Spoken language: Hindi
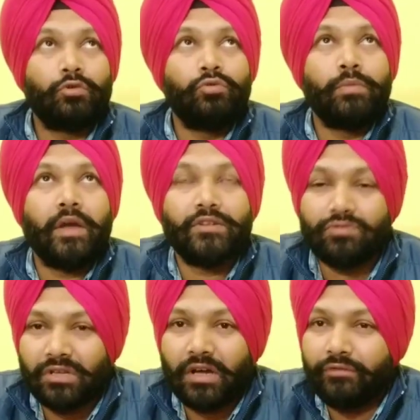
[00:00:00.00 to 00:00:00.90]
रूम है जो
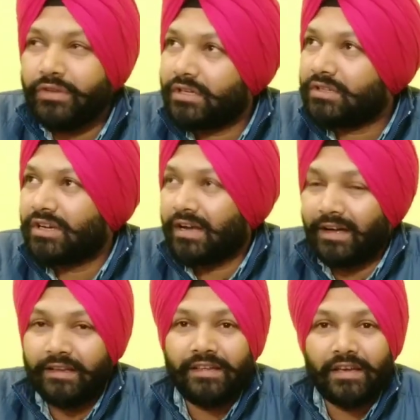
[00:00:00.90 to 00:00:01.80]
कि काफी हद तक
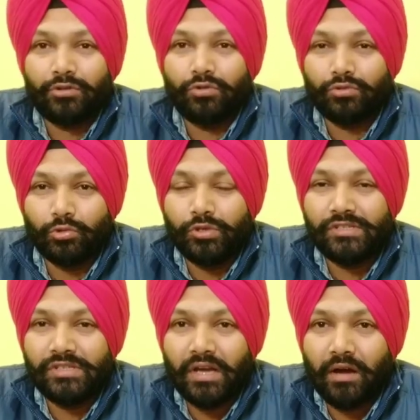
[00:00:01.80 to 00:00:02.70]
खाली है तो थोड़ी
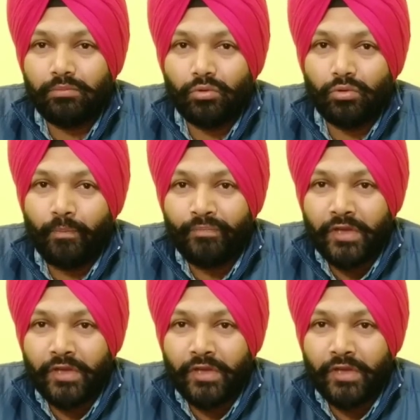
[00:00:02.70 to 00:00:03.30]
सी आपको